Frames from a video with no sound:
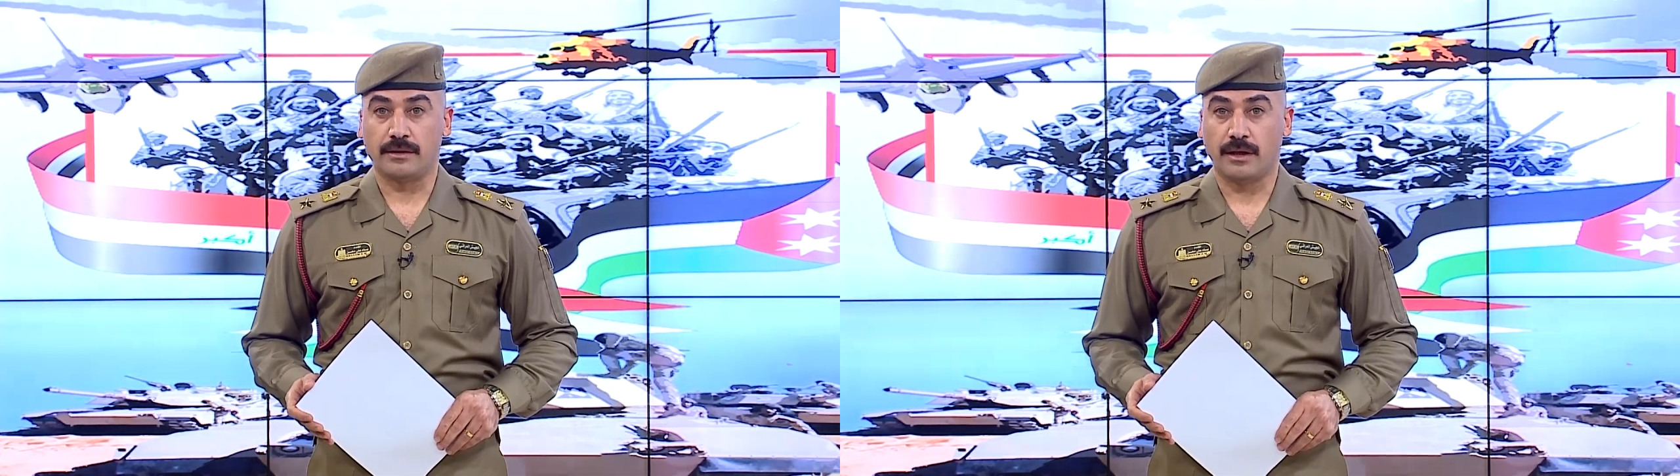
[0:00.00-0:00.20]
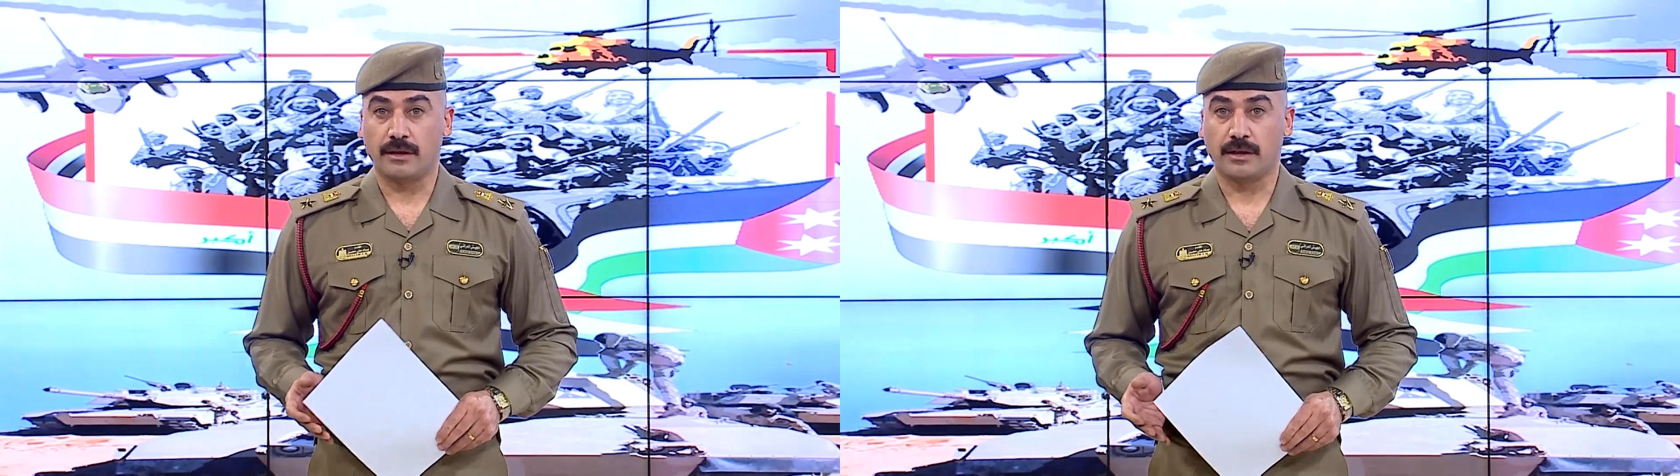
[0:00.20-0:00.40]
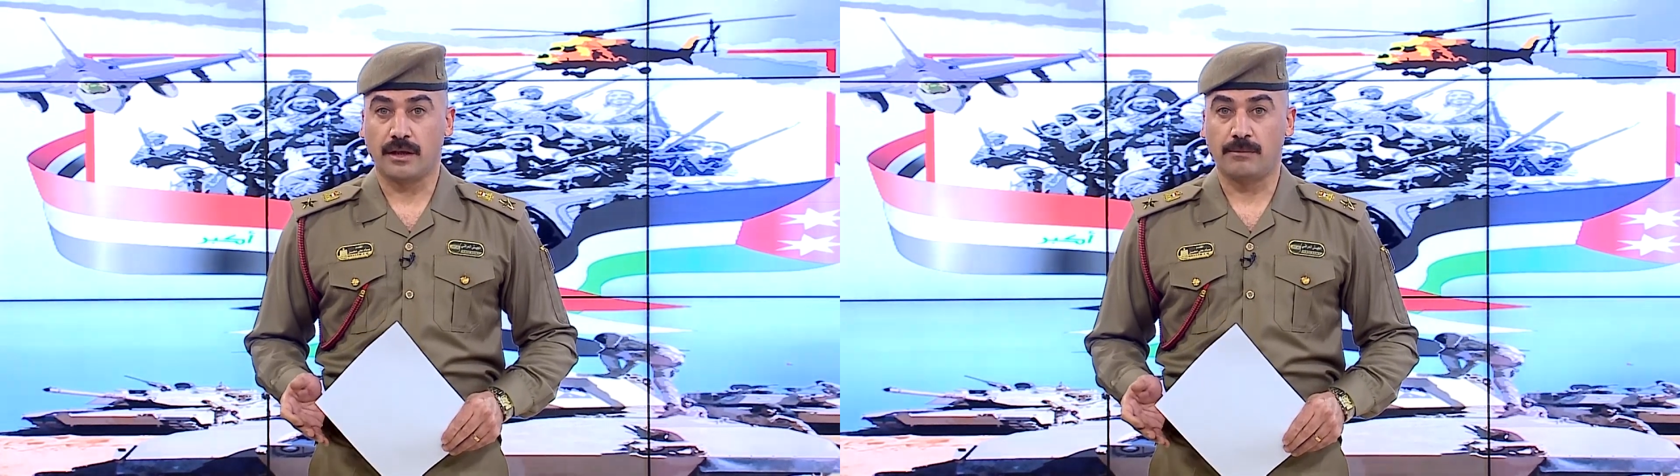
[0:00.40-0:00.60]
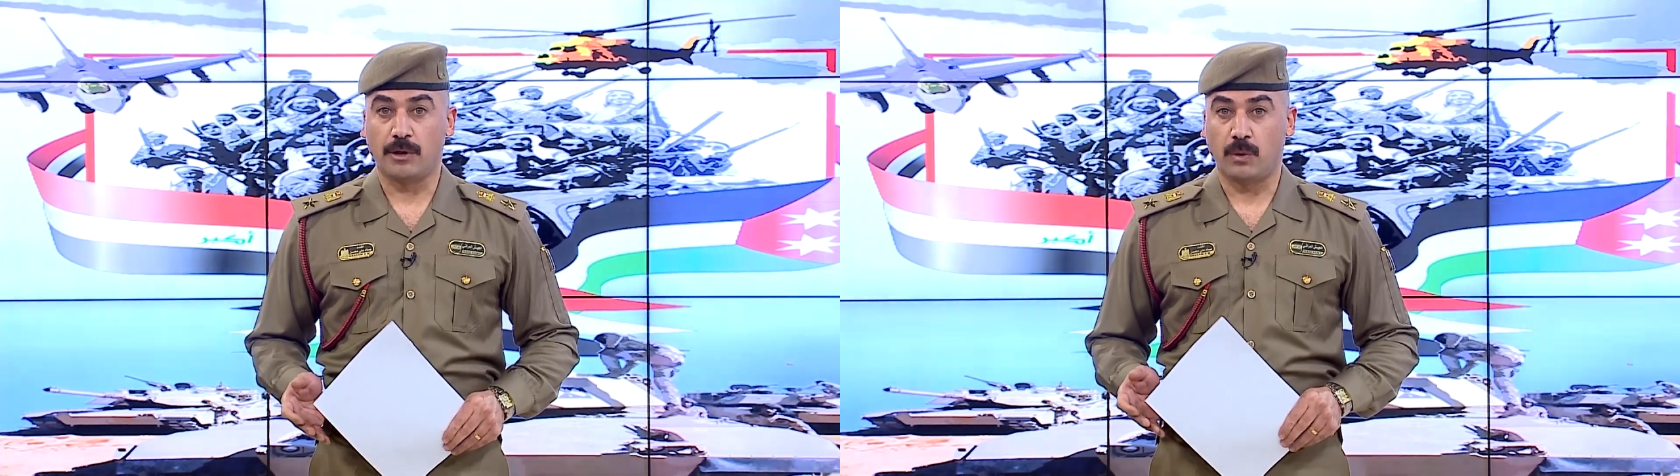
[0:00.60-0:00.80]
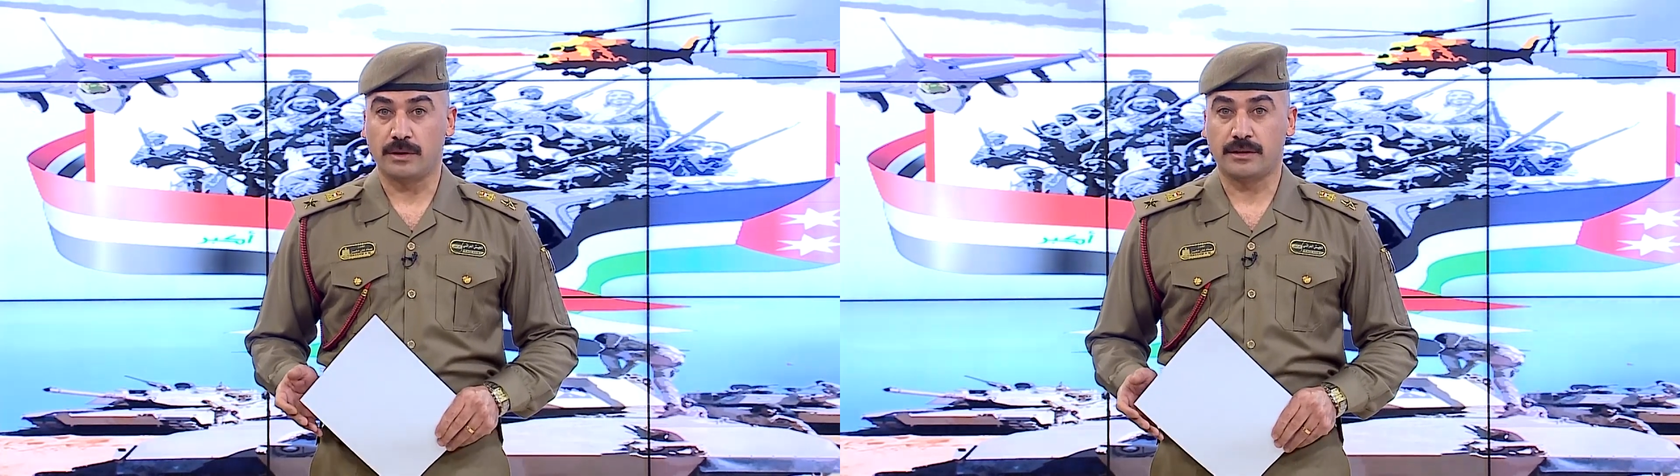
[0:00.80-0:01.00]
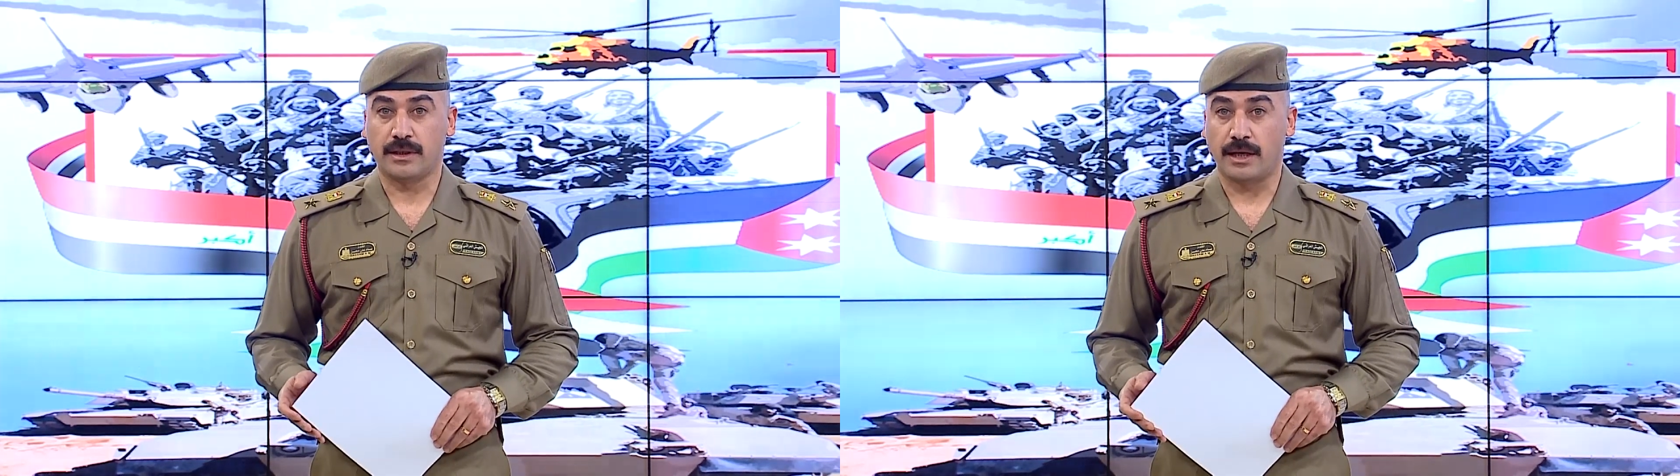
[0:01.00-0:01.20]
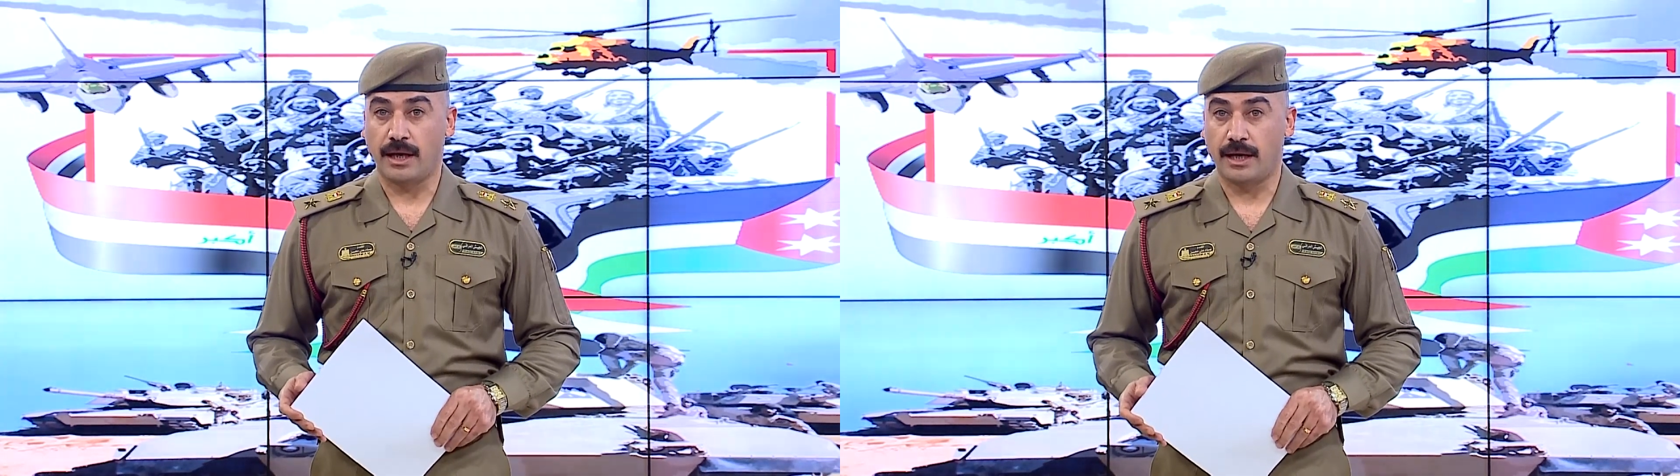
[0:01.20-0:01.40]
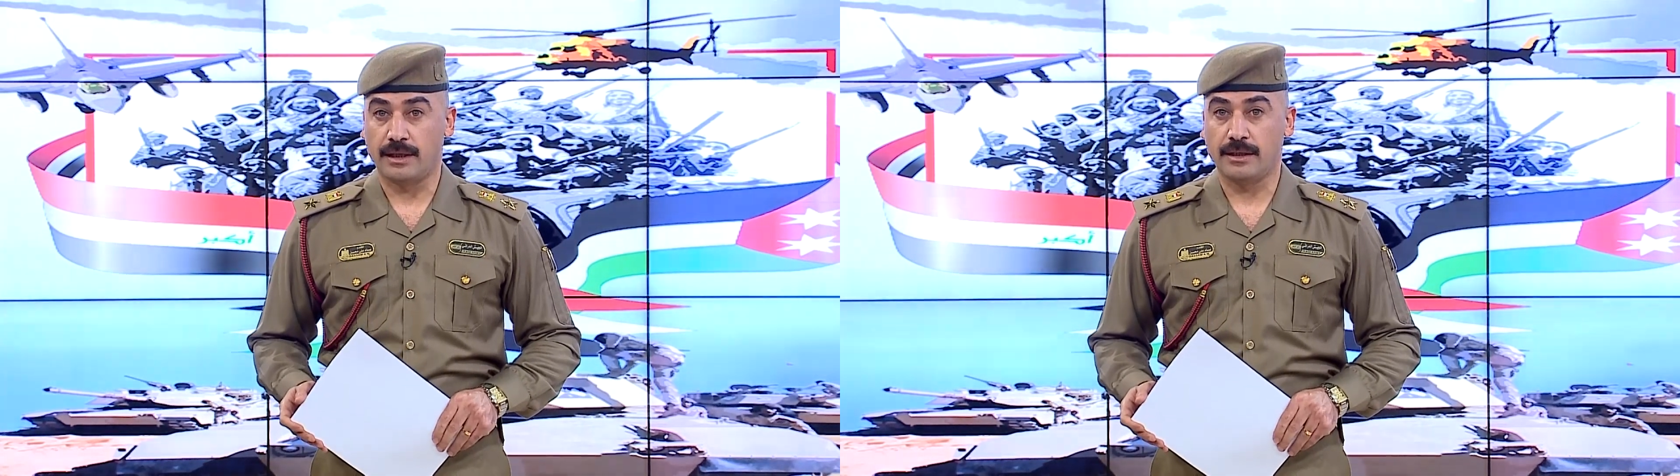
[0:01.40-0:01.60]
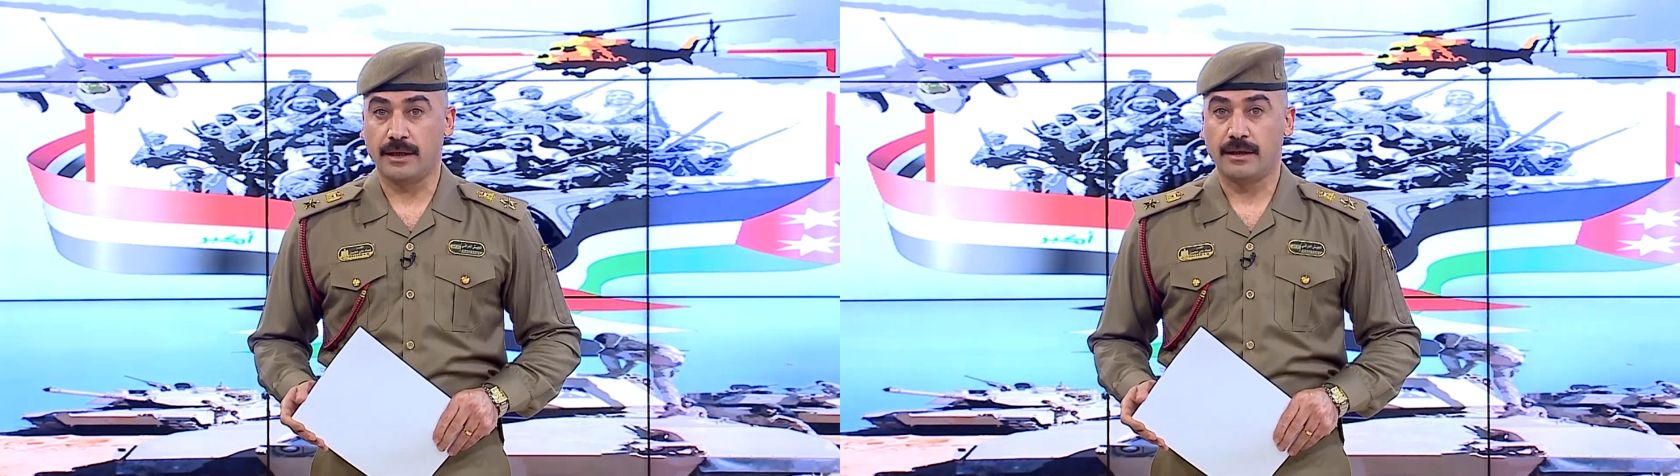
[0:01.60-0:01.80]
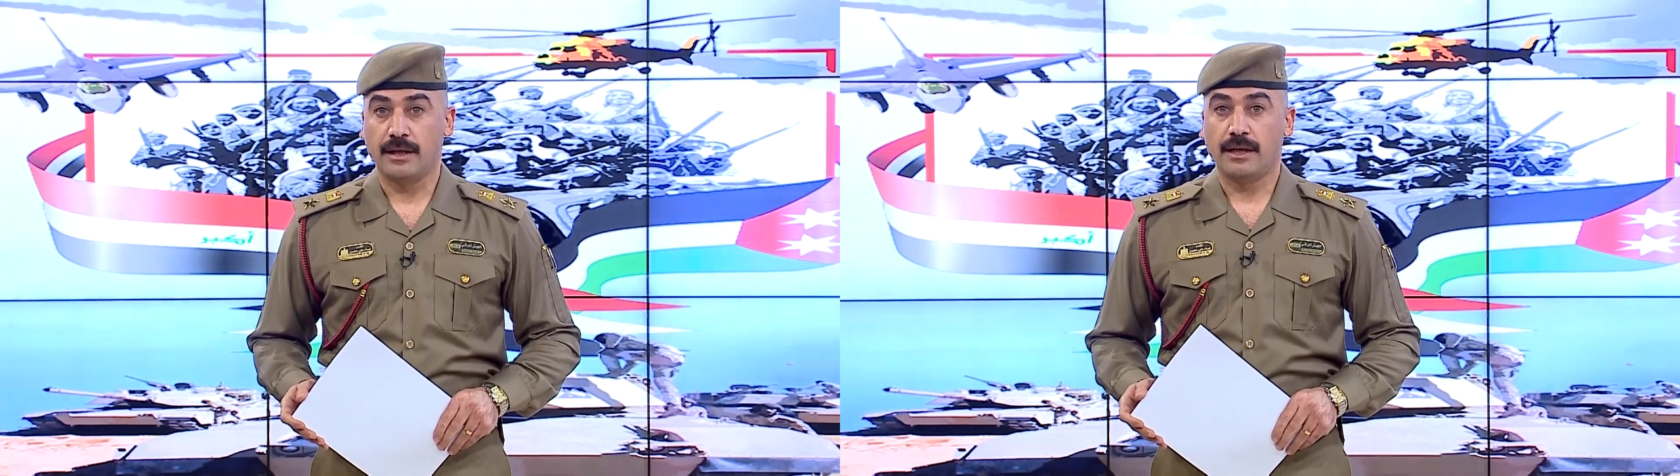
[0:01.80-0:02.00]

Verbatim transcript: نقلك من وحدتك الحالية